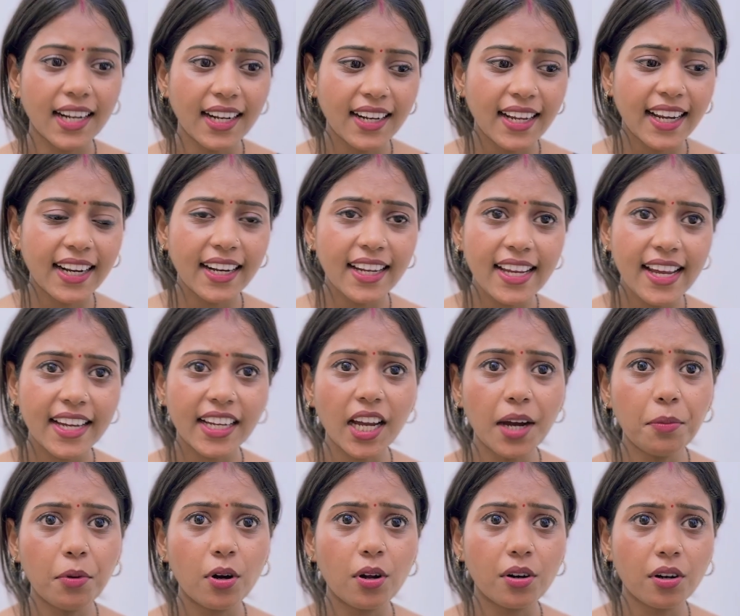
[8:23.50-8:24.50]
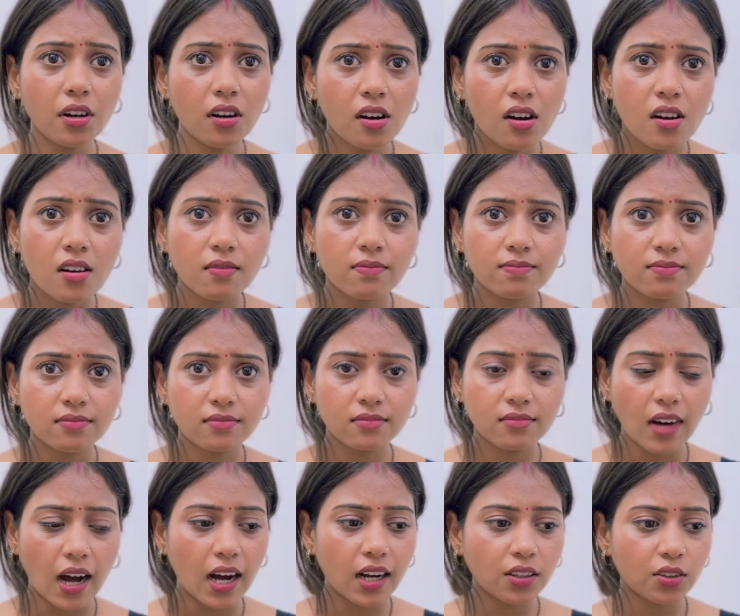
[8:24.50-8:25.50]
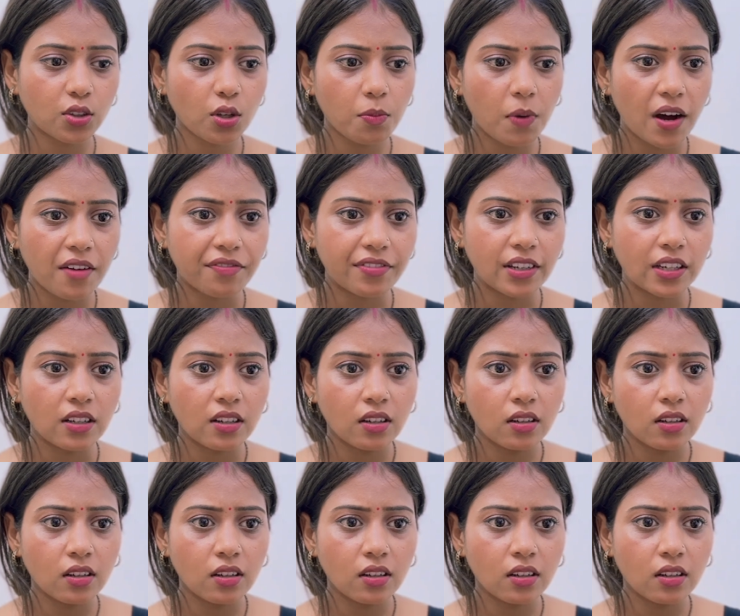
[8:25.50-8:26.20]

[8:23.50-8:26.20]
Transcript: अरे नहीं नहीं ये क्या बोल रहे हो मांगती हूँ माफ़ी